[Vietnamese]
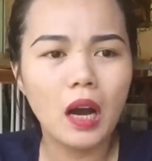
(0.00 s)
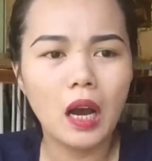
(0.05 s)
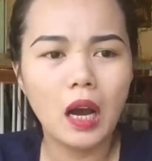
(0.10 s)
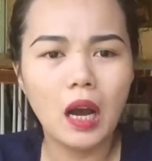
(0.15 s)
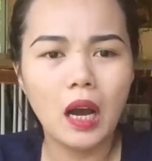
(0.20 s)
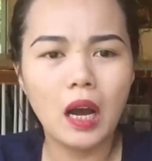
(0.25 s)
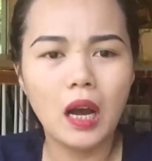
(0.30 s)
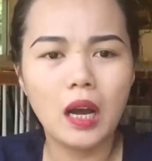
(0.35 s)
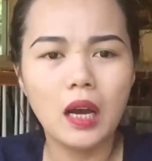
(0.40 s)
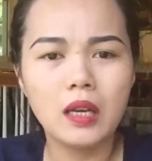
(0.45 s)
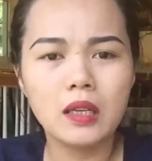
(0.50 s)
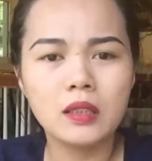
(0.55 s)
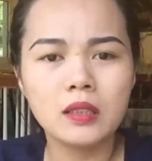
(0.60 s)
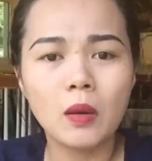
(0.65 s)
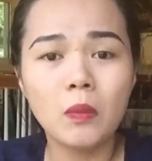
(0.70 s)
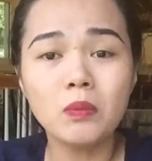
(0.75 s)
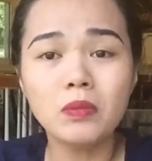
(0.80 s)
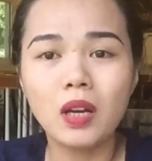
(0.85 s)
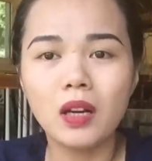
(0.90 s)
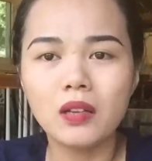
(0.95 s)
à,
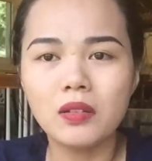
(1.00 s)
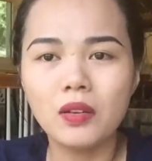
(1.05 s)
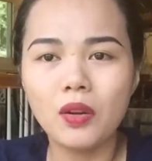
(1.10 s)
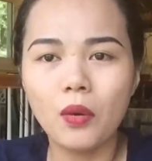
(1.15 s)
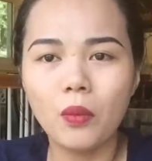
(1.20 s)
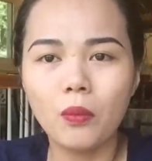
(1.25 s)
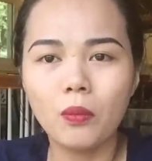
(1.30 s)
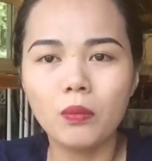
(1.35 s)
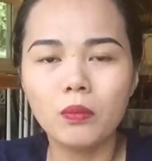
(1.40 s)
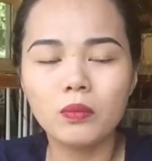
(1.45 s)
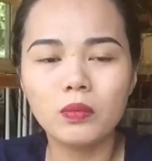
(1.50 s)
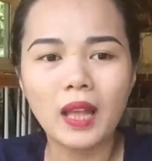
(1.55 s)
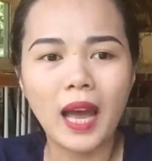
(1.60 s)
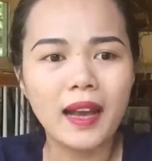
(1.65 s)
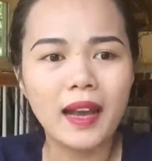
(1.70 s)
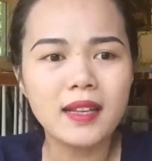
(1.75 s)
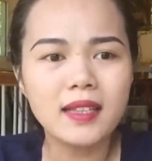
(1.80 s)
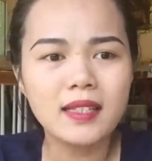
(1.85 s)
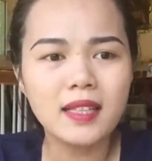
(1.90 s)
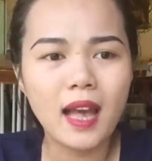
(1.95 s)
sống thực dụng
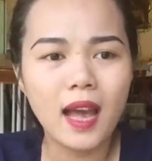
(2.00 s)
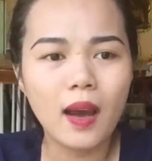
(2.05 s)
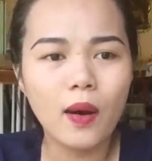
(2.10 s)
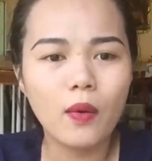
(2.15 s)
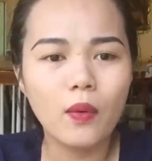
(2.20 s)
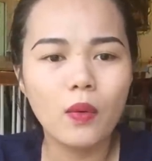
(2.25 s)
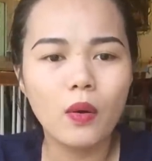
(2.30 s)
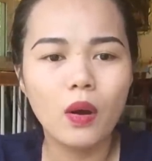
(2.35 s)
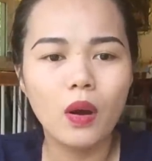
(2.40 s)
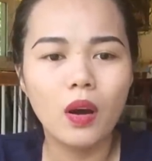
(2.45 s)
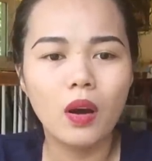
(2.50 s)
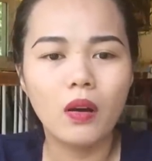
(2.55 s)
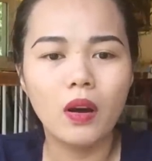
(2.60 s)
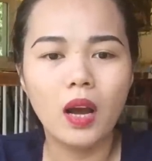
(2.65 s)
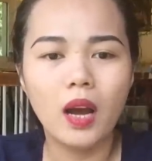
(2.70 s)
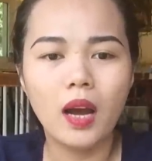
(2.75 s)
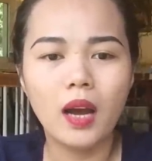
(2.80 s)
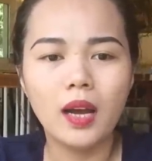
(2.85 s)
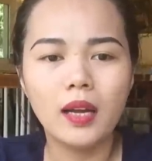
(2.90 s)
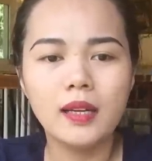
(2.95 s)
tại sao
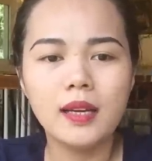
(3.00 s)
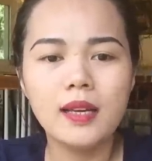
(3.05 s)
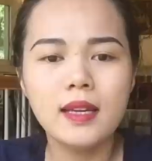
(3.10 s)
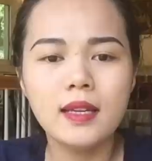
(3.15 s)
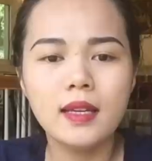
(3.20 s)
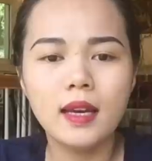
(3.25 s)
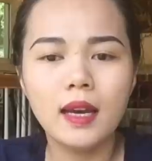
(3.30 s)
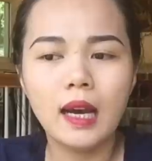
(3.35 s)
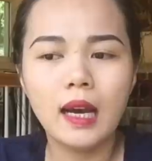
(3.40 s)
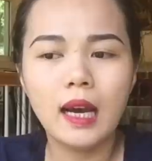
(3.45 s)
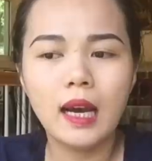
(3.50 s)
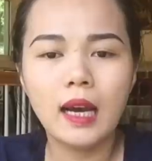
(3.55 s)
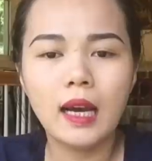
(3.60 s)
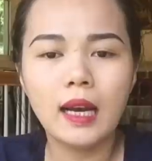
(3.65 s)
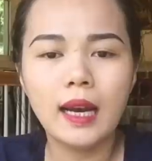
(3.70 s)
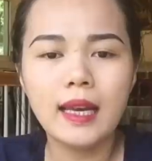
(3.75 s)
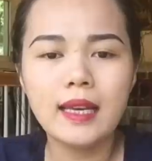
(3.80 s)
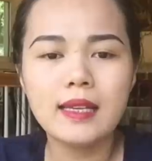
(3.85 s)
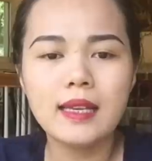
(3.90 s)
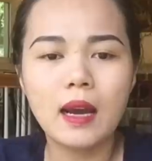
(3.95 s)
à, đi
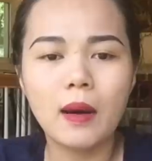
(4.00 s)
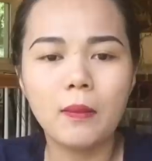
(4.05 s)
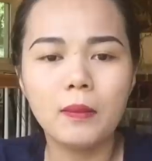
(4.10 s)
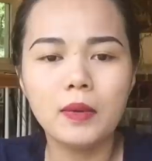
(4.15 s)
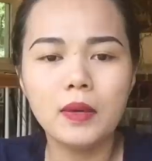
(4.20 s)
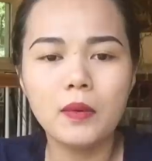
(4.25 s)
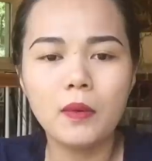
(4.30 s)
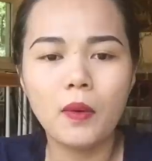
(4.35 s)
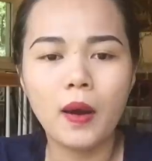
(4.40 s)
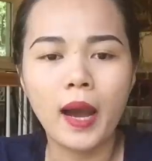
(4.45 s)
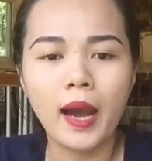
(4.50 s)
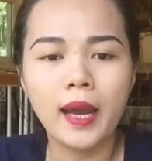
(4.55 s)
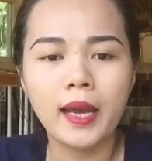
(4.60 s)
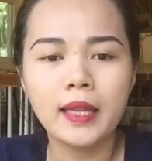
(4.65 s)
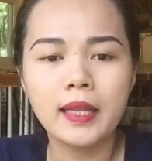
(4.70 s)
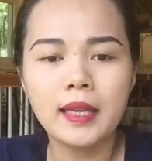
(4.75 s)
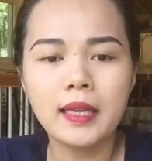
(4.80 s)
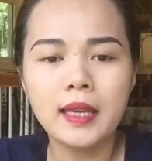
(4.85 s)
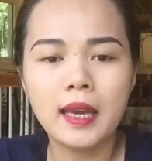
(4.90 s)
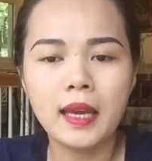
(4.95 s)
à, lấy chồng nước
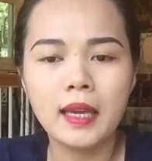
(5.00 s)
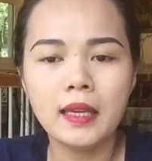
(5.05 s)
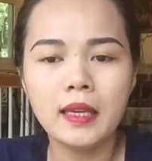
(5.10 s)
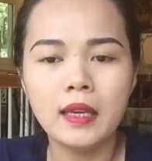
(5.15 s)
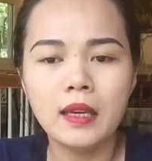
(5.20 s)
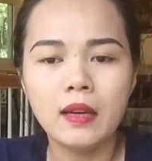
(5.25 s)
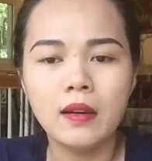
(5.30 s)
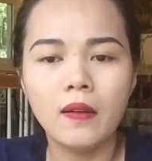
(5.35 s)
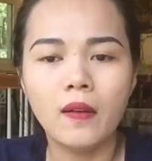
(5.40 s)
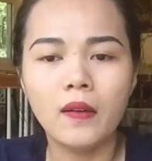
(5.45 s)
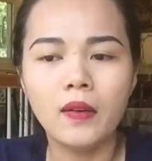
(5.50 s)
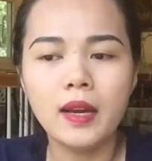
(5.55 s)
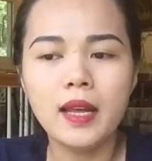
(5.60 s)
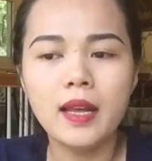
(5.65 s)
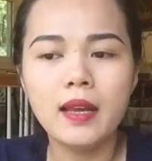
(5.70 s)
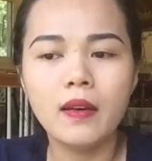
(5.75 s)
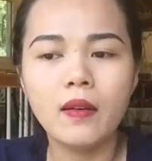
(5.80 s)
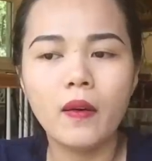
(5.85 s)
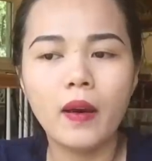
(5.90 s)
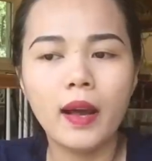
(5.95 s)
ngoài như vậy rồi ờ,
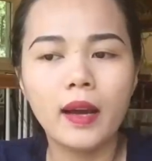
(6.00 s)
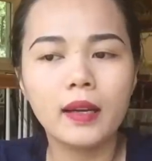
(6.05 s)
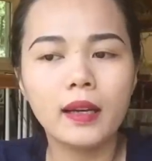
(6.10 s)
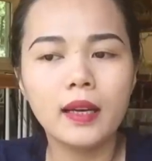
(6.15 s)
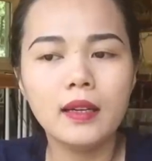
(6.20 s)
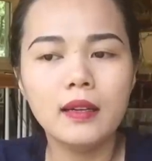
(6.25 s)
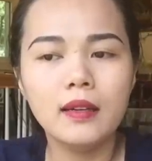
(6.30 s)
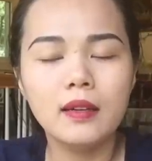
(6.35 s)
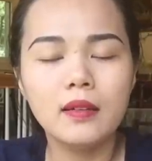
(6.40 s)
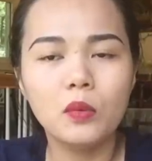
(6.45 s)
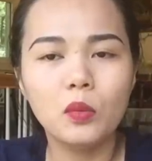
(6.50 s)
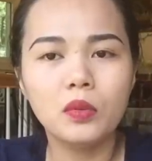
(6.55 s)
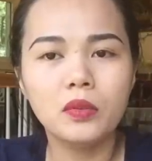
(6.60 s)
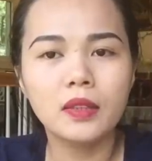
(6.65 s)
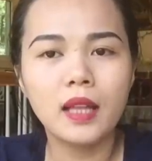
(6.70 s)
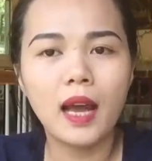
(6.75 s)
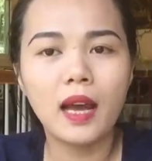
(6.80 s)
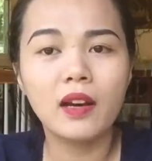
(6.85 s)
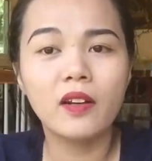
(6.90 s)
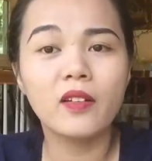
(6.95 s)
đi qua cái nước của
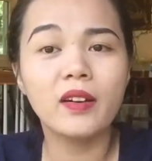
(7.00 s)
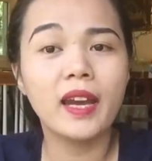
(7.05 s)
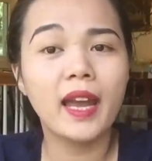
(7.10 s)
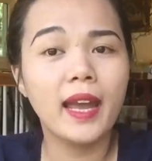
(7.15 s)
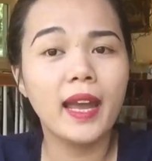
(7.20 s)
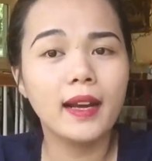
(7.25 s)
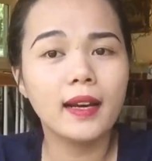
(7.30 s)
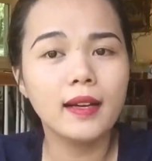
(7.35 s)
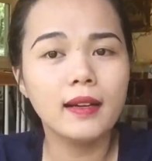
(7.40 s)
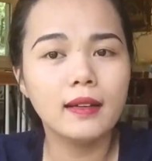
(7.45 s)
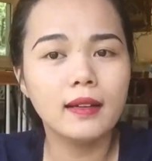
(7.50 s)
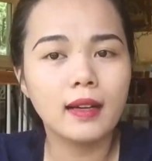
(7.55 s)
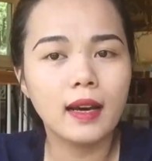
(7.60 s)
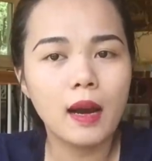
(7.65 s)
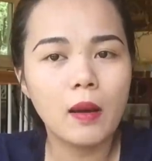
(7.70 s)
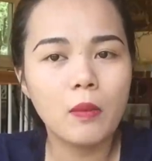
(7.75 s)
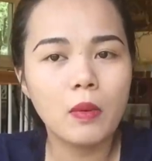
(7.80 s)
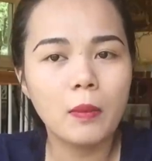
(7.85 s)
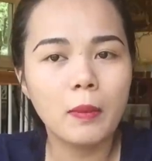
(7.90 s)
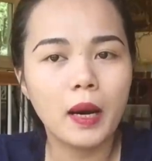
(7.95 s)
người ta rồi khen cái người đàn
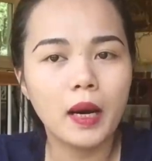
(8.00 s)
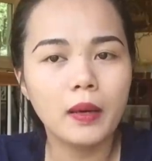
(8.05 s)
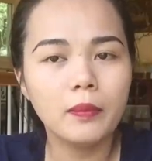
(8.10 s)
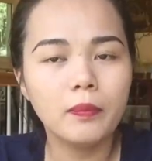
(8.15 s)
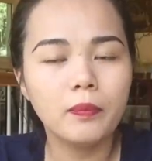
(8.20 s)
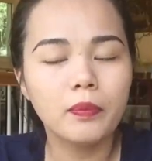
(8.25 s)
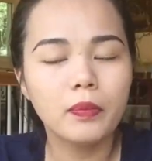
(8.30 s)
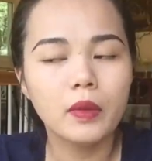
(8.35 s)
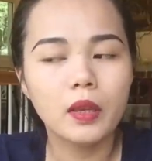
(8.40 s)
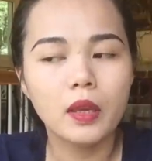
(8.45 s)
ông bệnh